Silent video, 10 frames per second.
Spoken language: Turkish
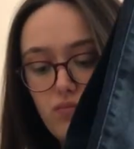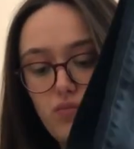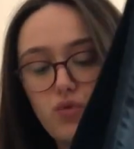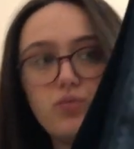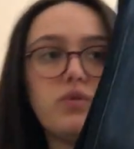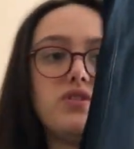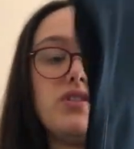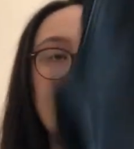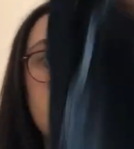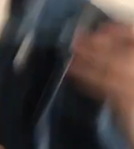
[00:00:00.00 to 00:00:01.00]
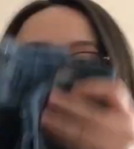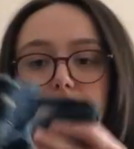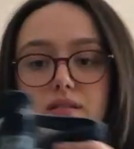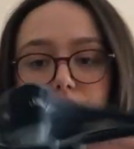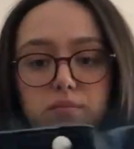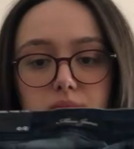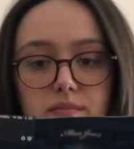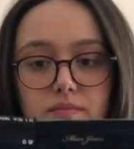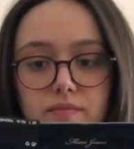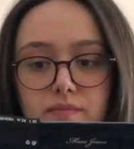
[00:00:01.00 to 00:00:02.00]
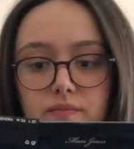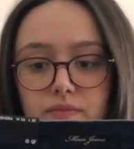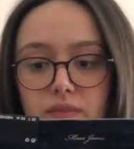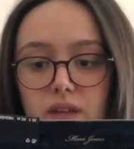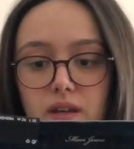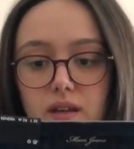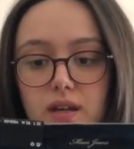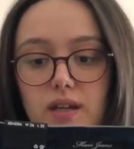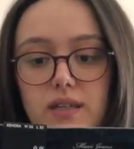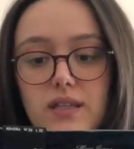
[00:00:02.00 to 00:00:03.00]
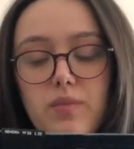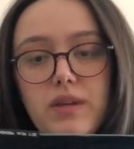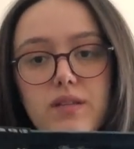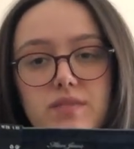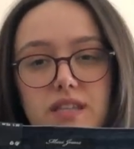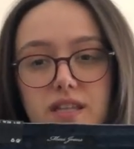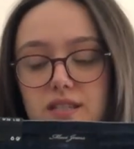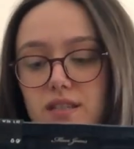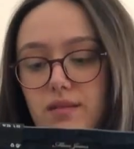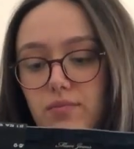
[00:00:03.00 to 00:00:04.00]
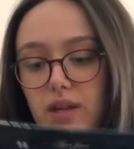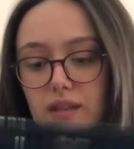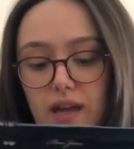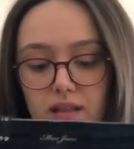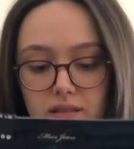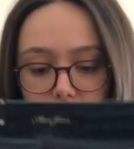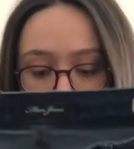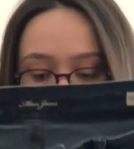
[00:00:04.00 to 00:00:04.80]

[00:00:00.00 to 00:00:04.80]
Boru paça sanırım. Yine benim seçtiğim beden